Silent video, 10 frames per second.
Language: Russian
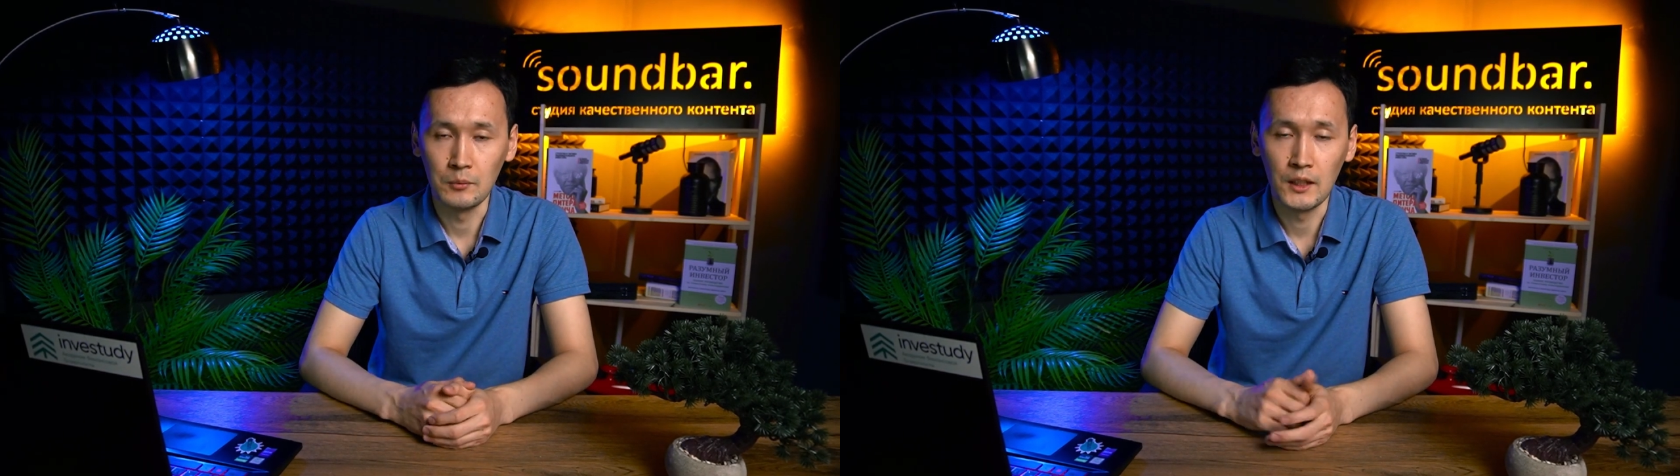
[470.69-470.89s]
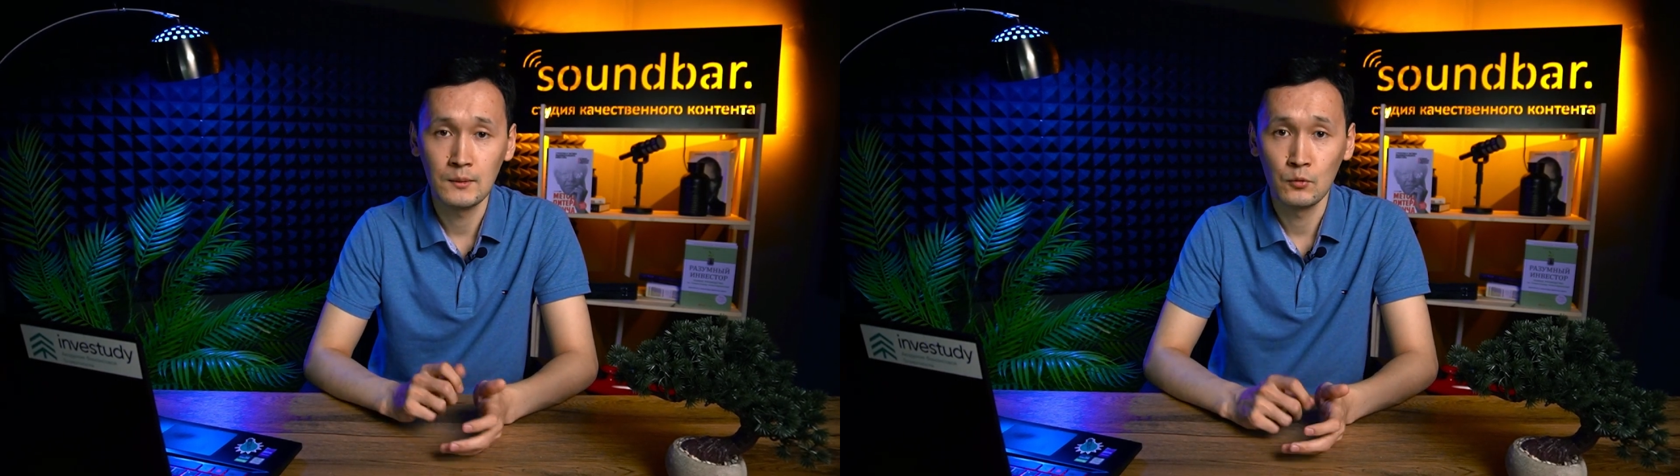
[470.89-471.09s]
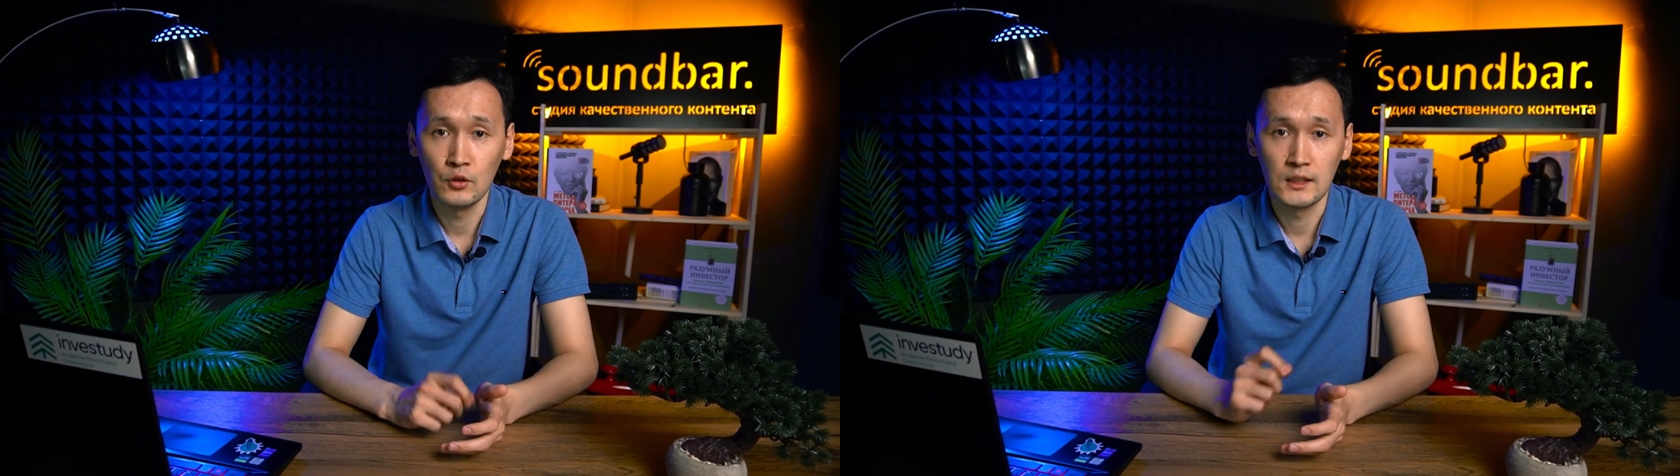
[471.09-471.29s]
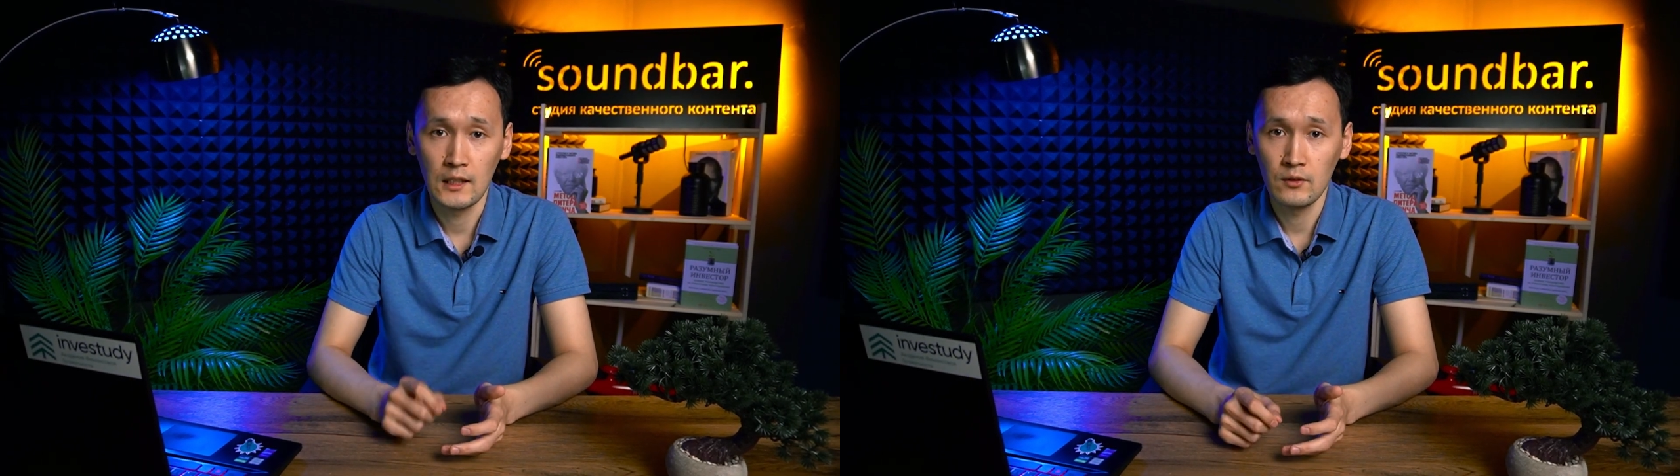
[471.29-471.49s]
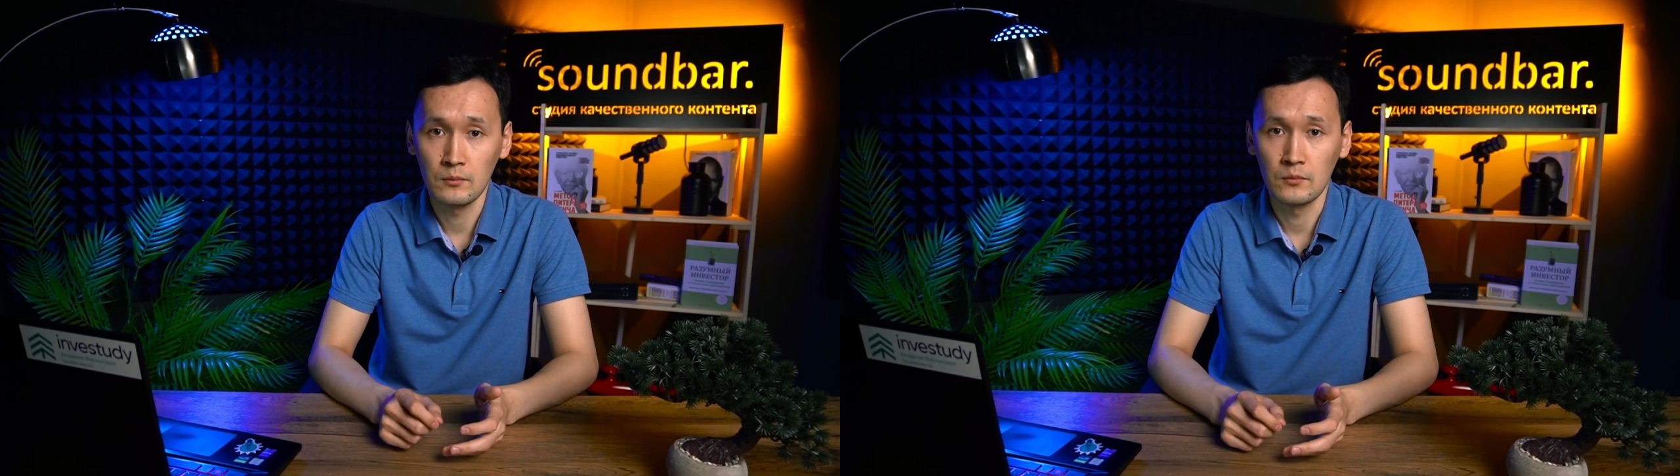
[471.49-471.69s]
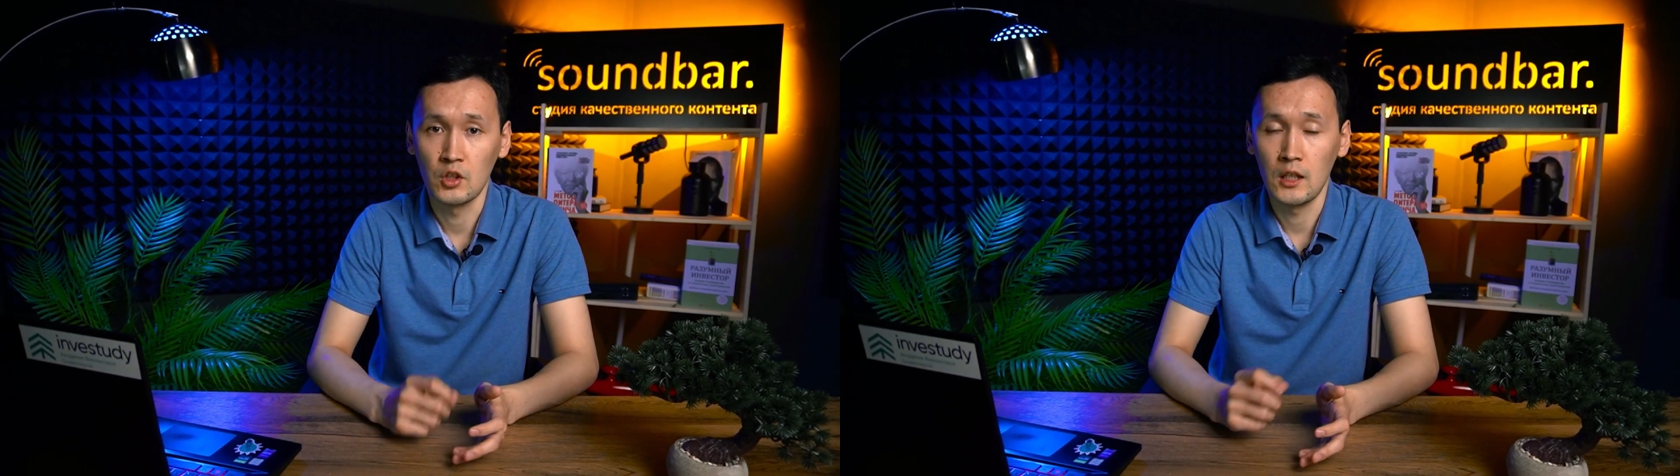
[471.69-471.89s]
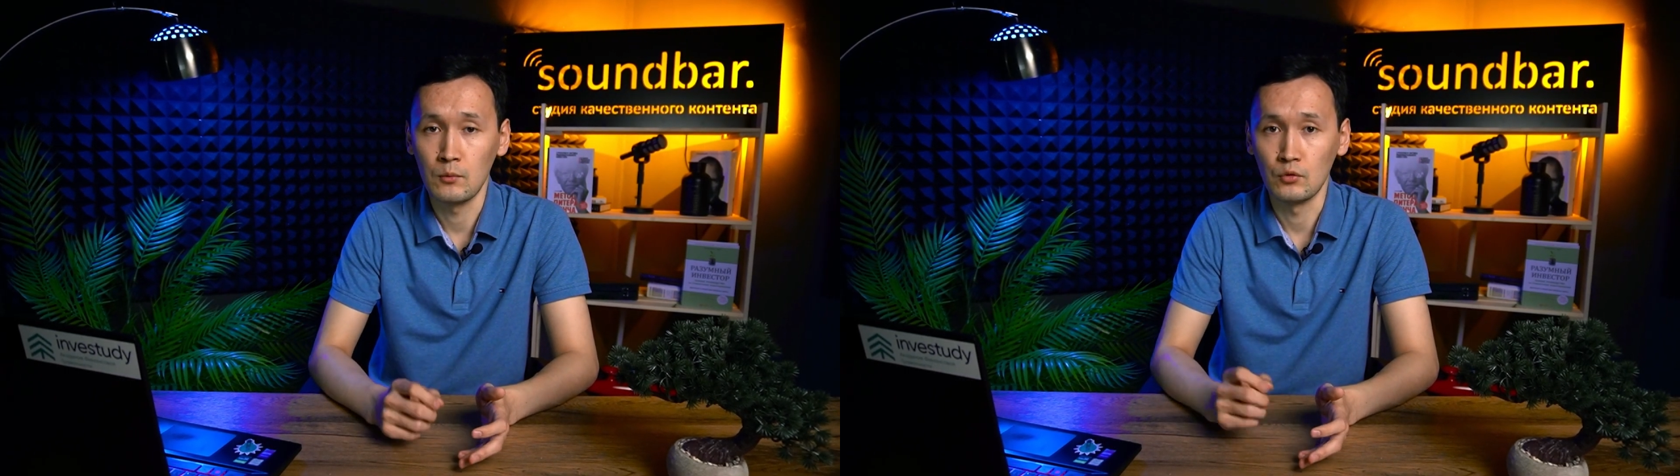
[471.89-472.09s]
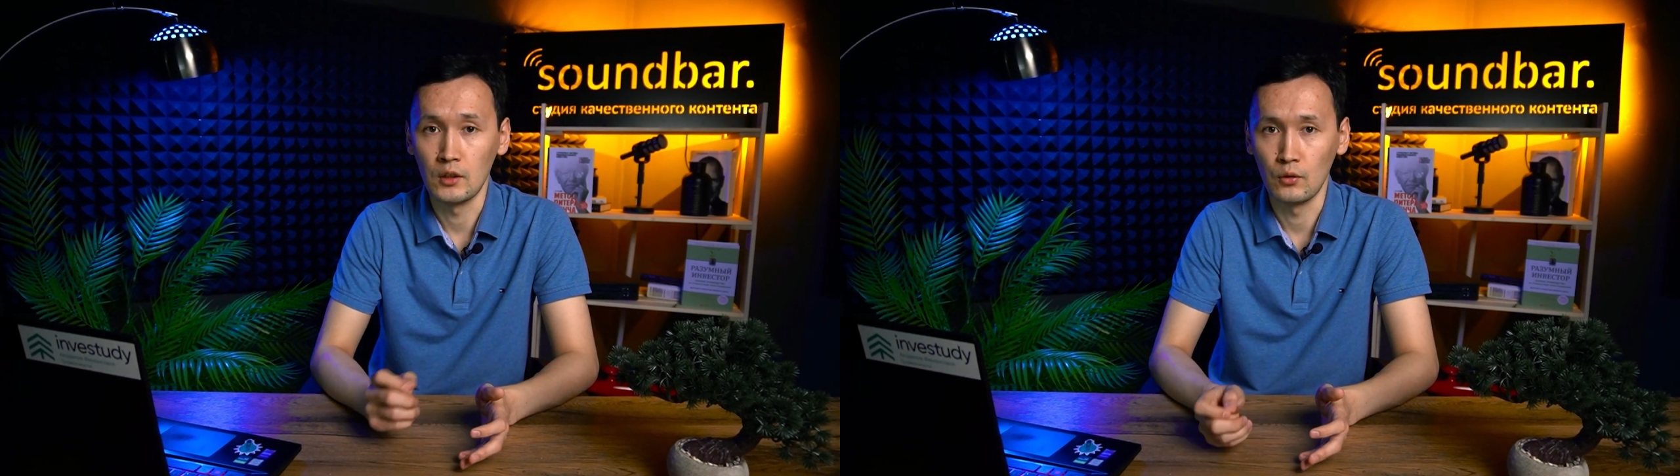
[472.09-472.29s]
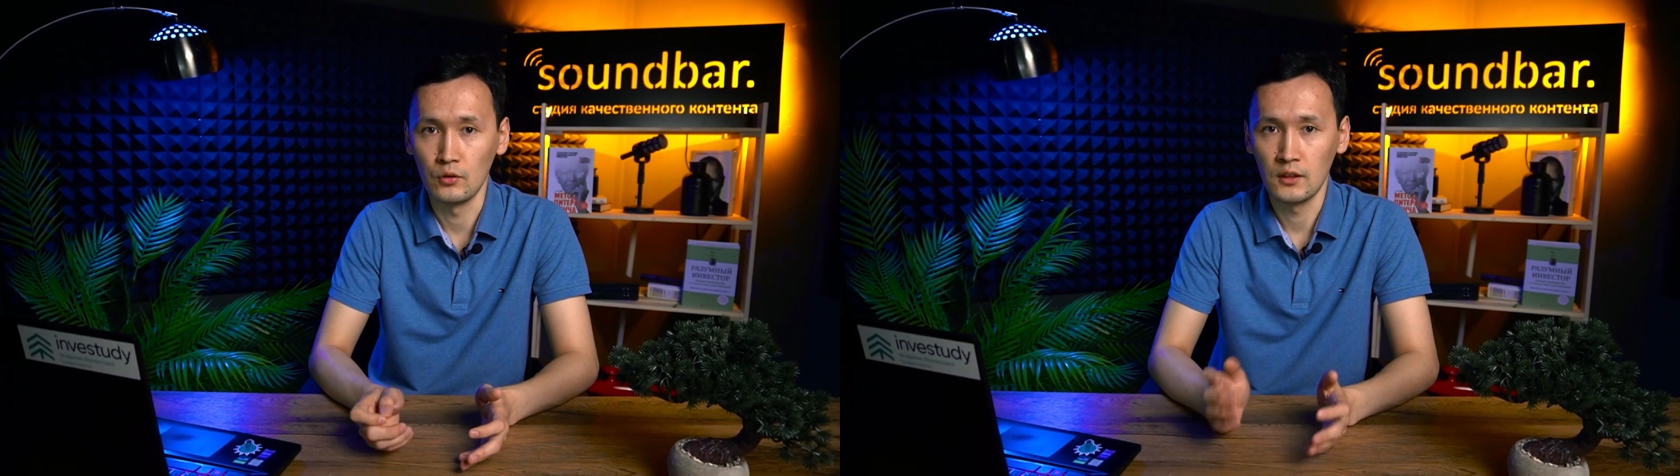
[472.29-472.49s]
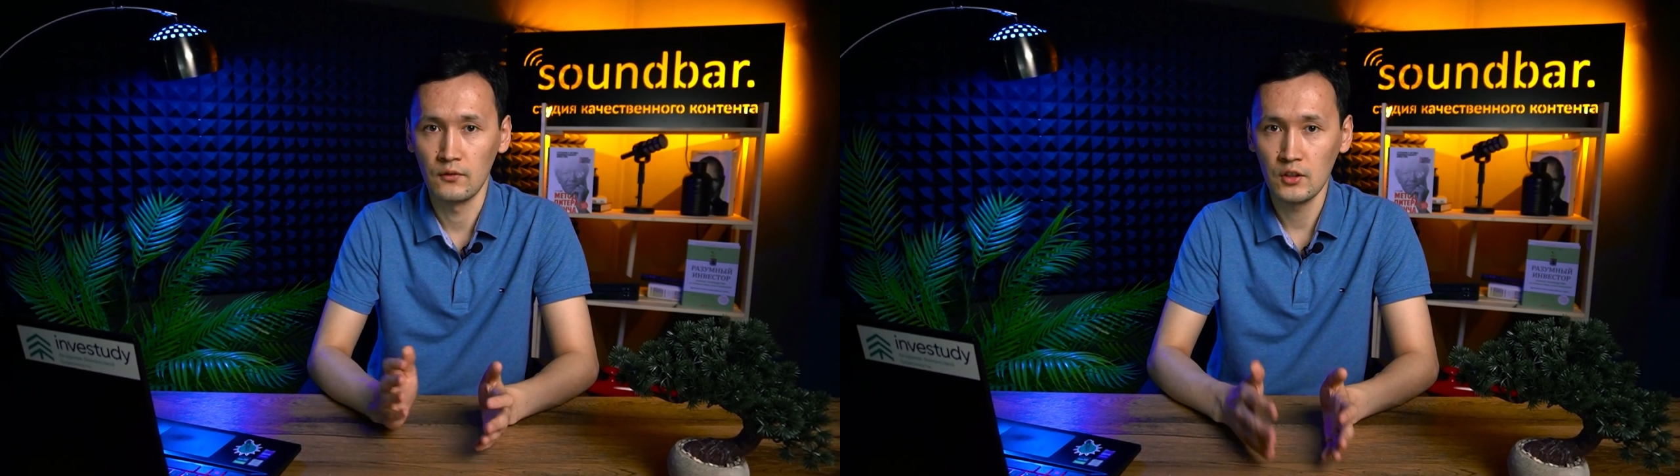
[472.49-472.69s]
поэтому и ставим желаемую
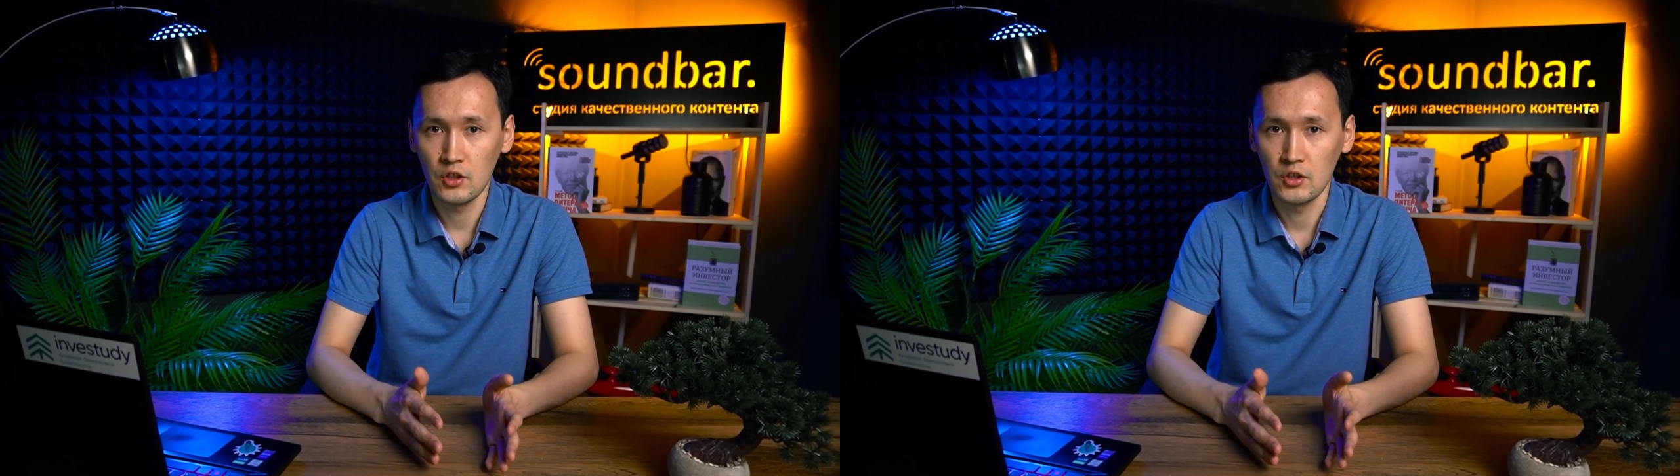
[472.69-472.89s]
доходность выше,